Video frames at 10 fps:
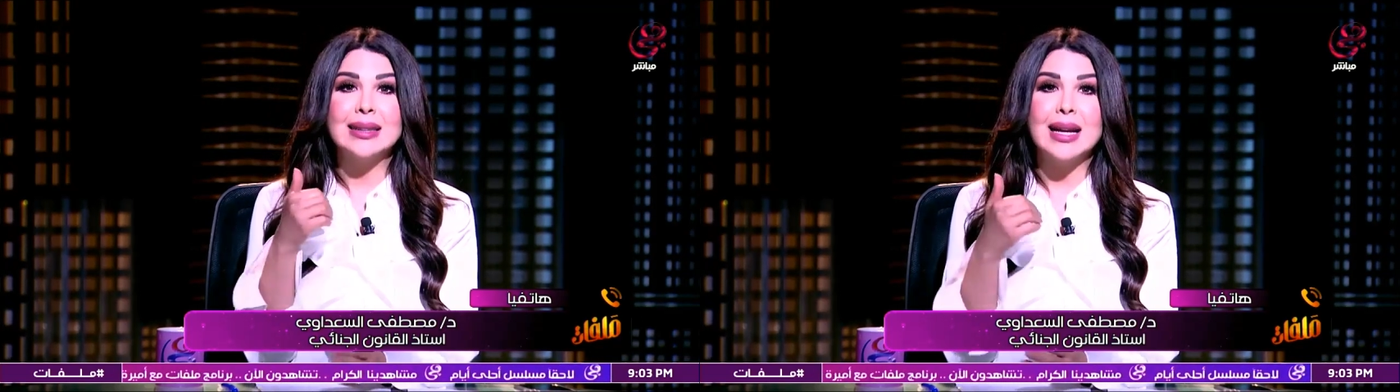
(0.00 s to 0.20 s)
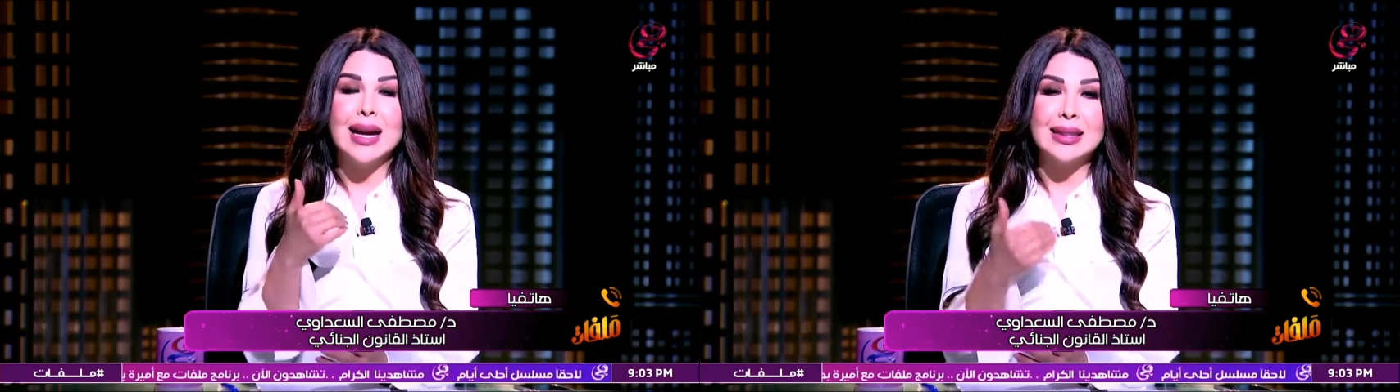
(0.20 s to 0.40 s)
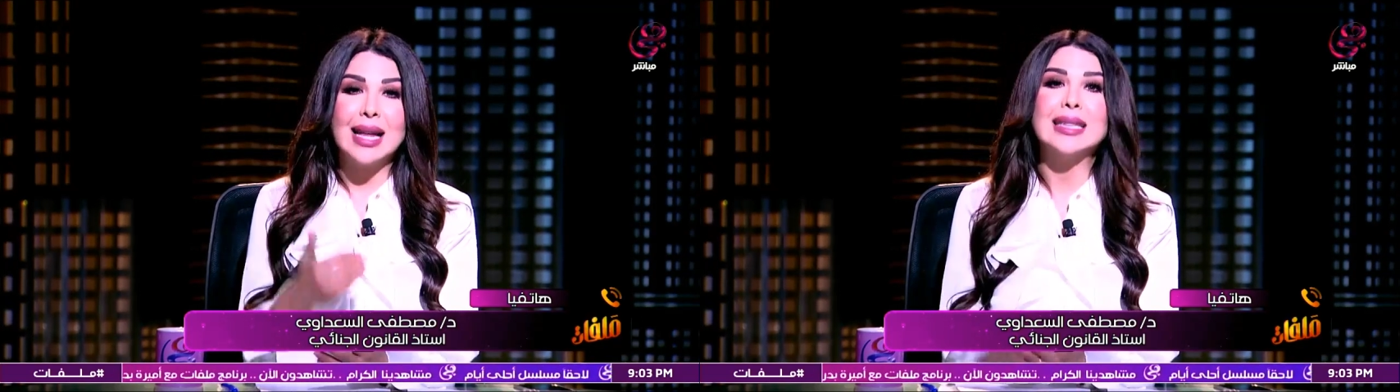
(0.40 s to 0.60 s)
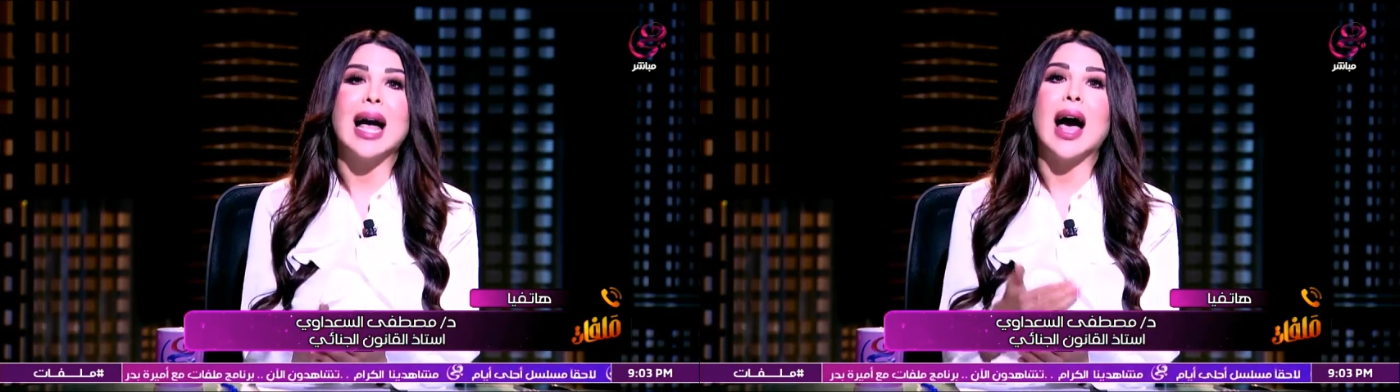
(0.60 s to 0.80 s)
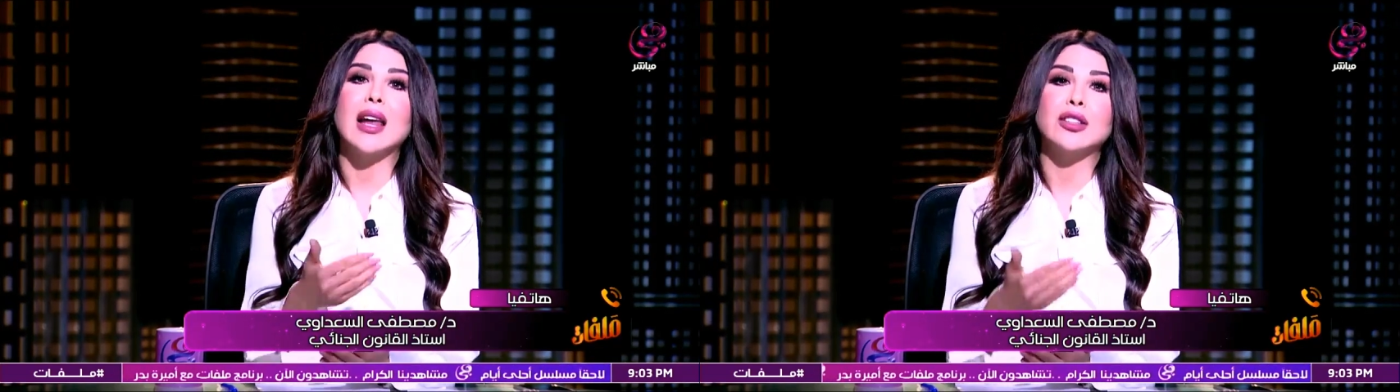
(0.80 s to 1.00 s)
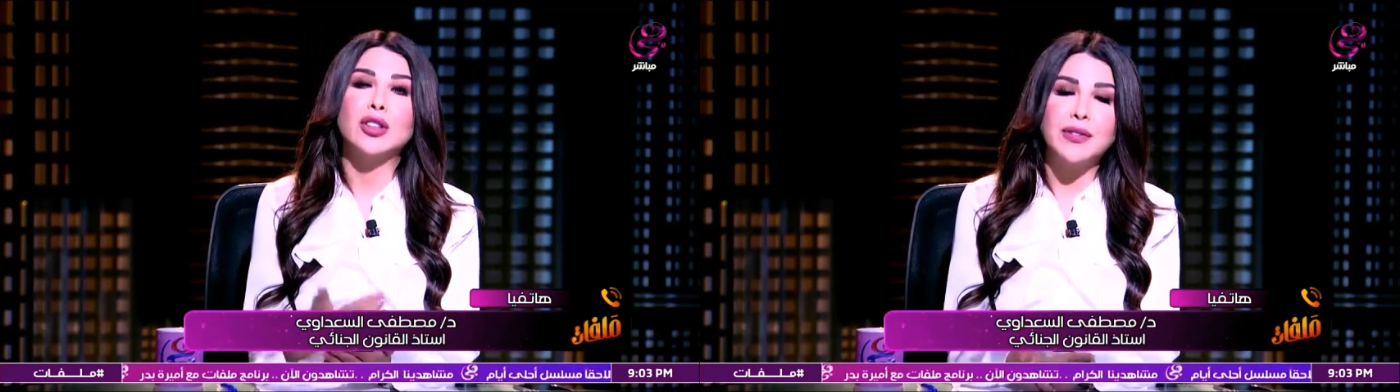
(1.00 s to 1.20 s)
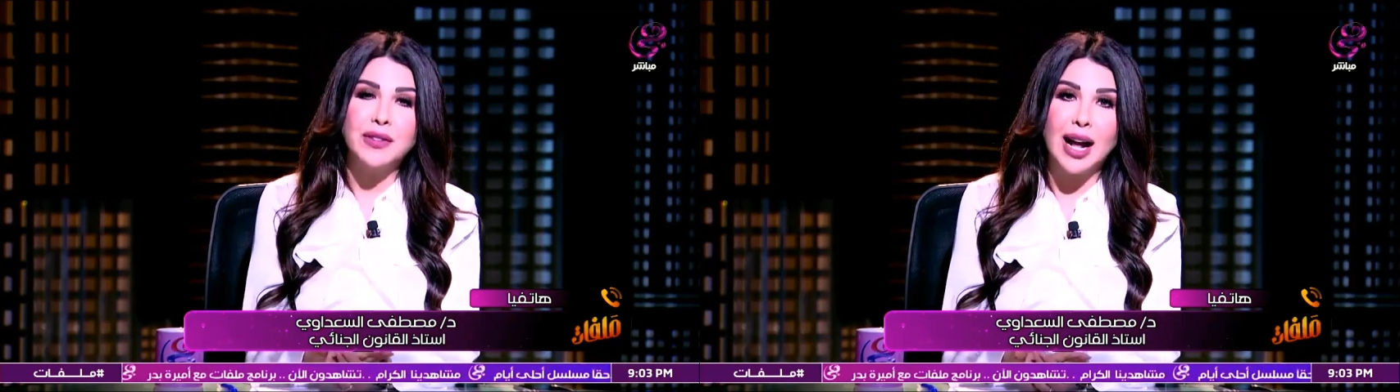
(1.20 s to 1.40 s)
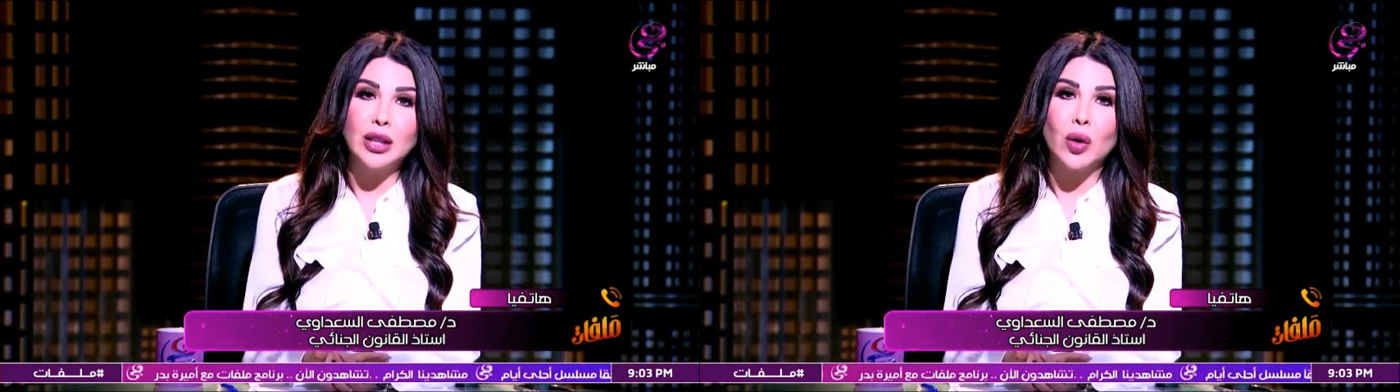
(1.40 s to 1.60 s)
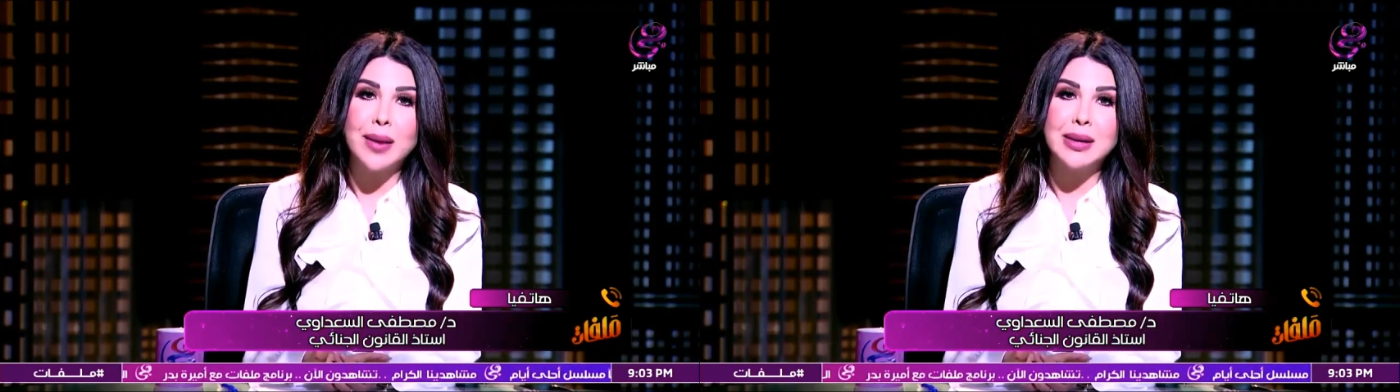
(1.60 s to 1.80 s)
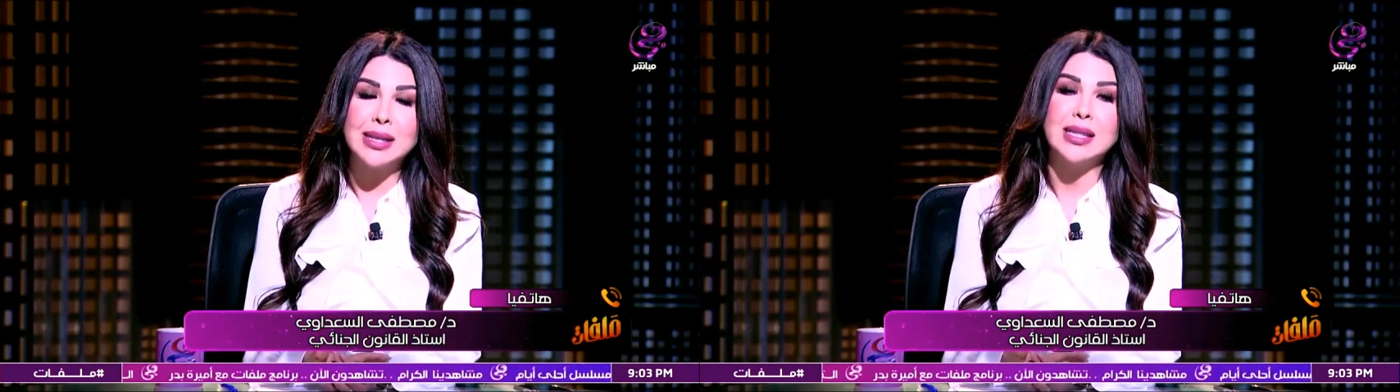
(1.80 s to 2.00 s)
اعتدى على طفل عنده
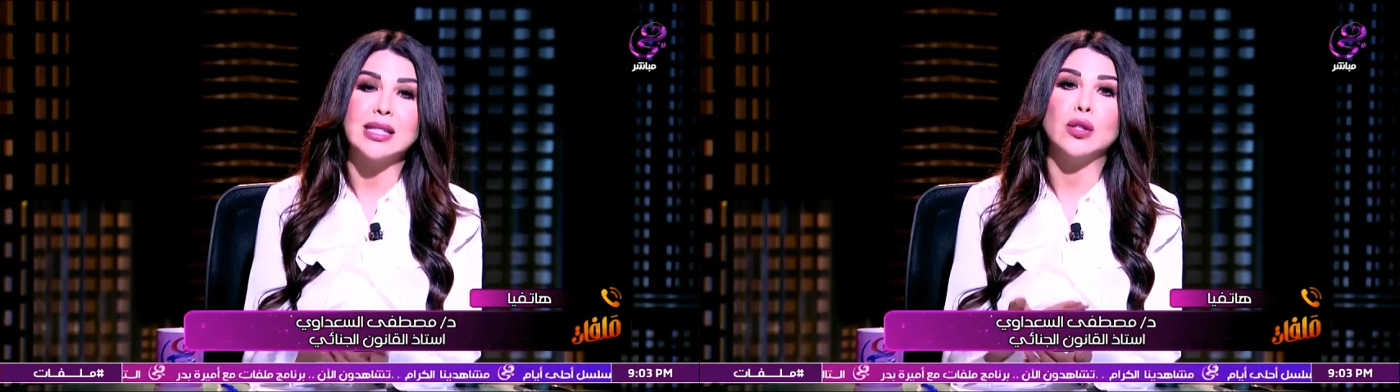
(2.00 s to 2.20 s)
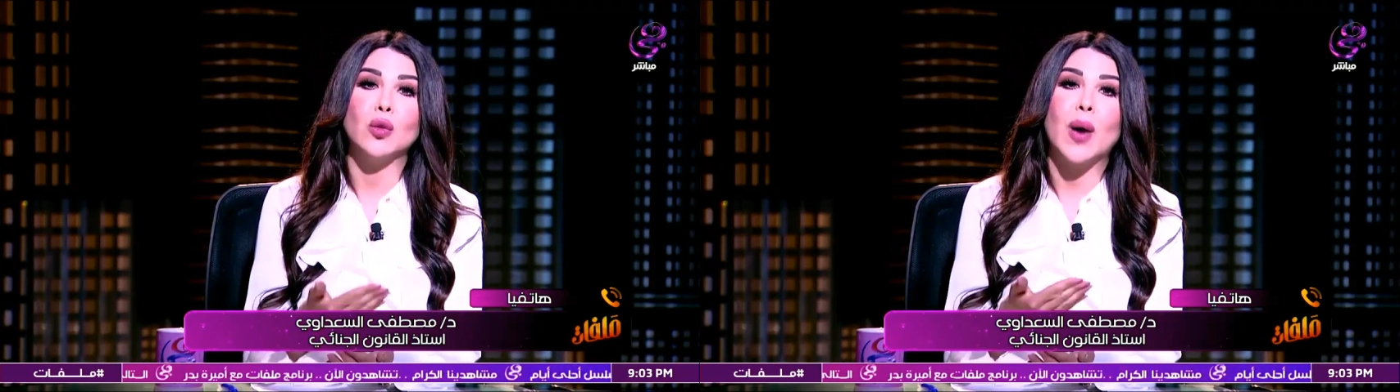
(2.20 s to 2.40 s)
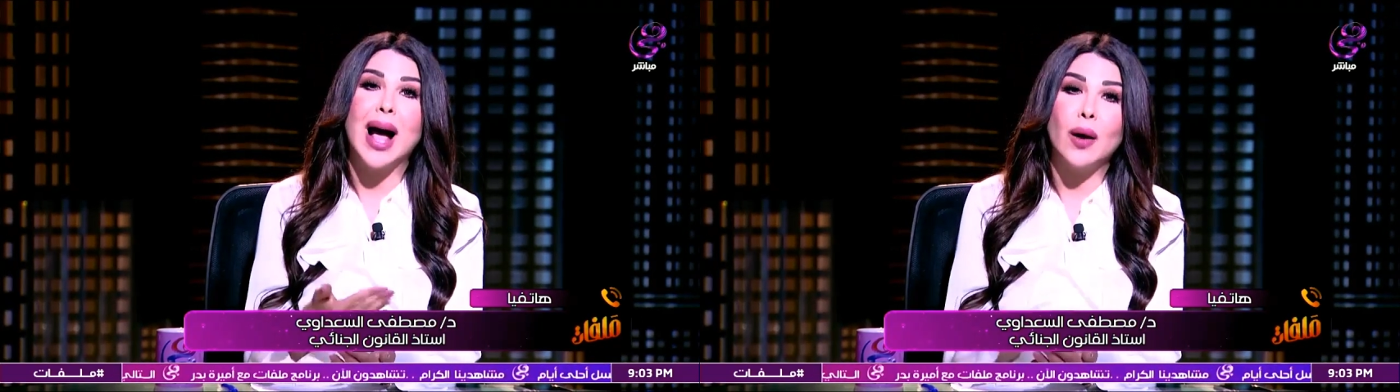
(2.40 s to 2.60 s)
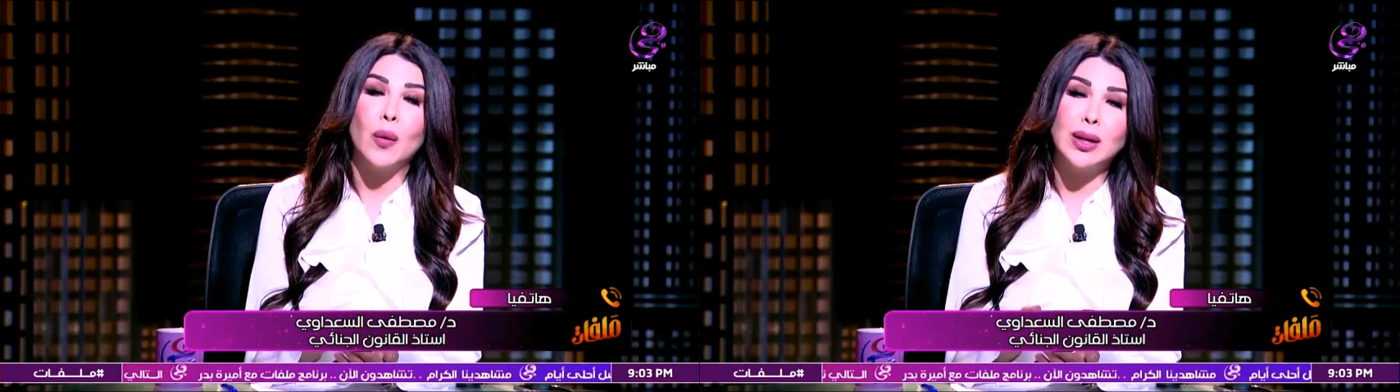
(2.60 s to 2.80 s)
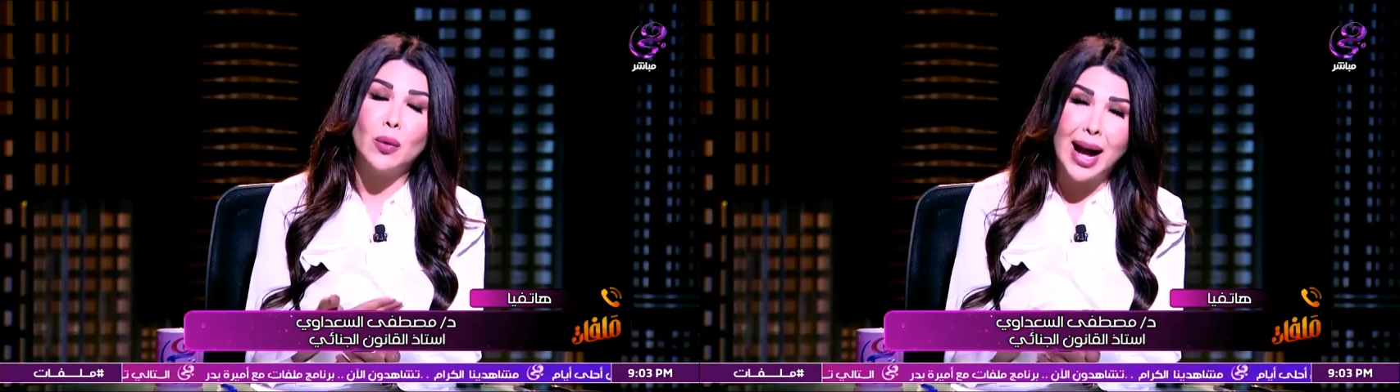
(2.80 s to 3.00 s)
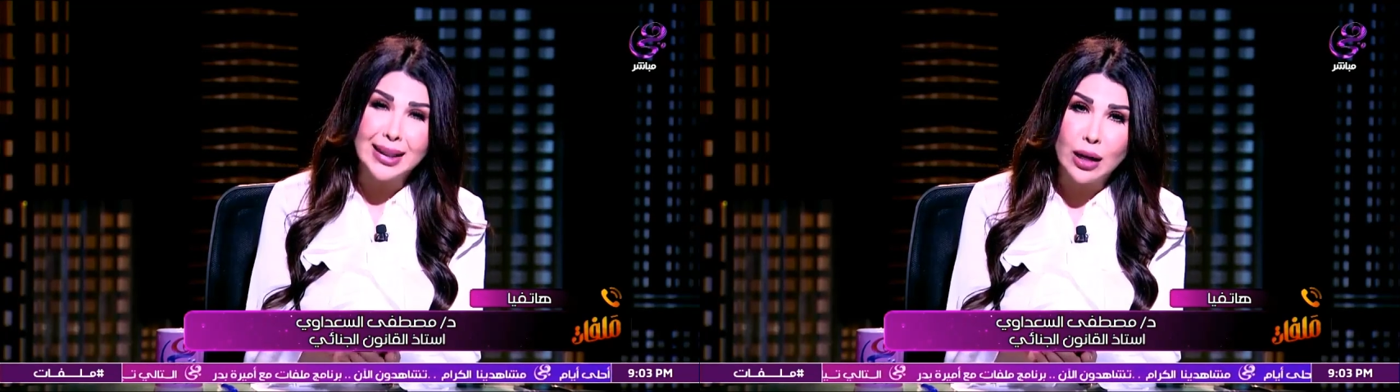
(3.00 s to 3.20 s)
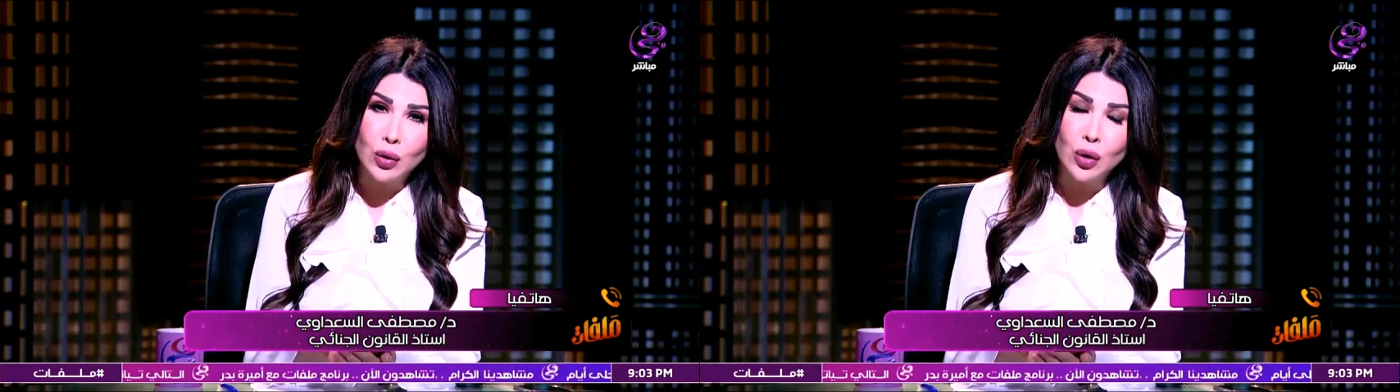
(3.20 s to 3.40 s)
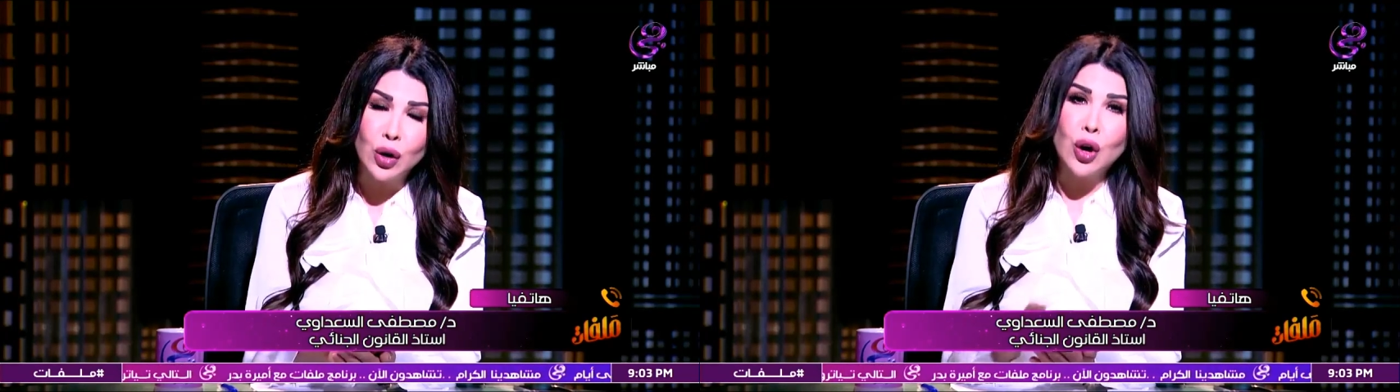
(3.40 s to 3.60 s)
خمس سنين وقتله